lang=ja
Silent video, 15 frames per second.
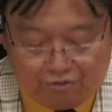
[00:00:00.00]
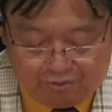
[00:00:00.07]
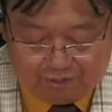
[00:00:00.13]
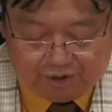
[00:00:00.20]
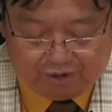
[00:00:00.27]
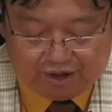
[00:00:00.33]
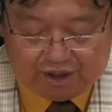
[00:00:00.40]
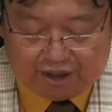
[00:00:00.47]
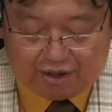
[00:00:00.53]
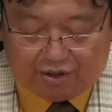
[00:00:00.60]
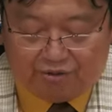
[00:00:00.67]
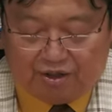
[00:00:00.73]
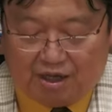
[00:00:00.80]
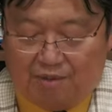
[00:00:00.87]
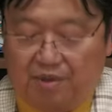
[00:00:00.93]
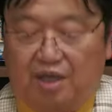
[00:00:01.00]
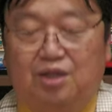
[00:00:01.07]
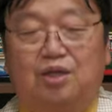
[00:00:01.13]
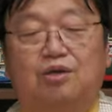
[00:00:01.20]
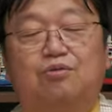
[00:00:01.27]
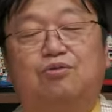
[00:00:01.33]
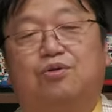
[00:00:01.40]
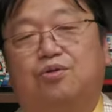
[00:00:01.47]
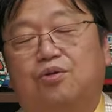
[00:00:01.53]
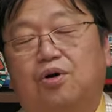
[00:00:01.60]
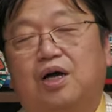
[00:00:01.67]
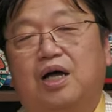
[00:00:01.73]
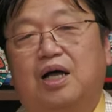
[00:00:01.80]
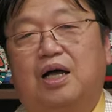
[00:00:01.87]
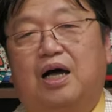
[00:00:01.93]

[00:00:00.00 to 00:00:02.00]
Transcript: 運命を知らせるためっていうのと、